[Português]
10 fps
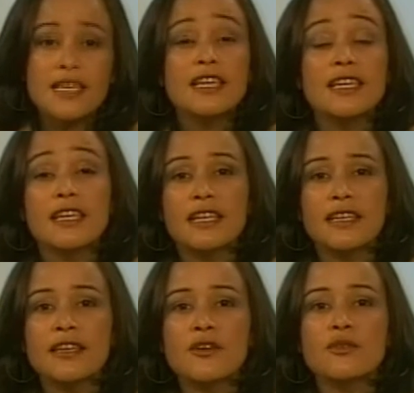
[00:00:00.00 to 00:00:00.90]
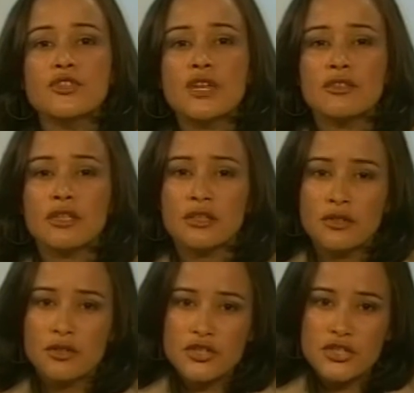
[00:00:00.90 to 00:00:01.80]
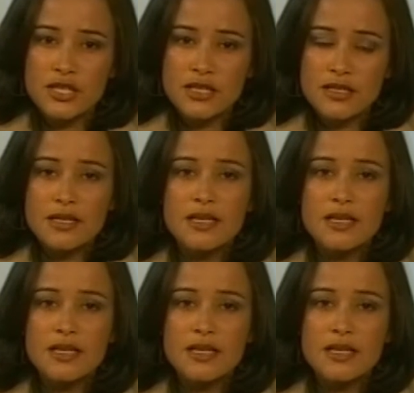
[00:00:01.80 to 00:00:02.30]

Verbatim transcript: que lidem com geotecnologias,